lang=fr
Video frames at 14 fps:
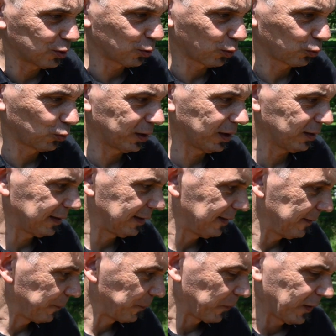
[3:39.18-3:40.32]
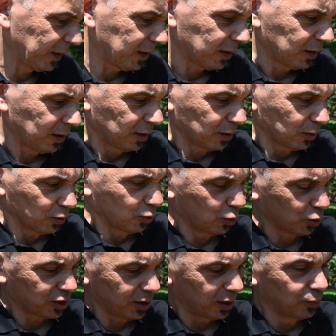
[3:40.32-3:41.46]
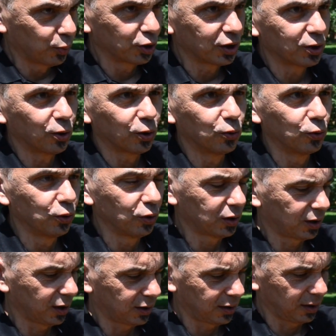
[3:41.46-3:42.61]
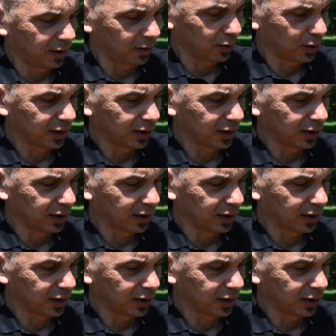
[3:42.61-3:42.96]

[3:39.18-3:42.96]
surtout là. Donc c'est une petite grenouille euh,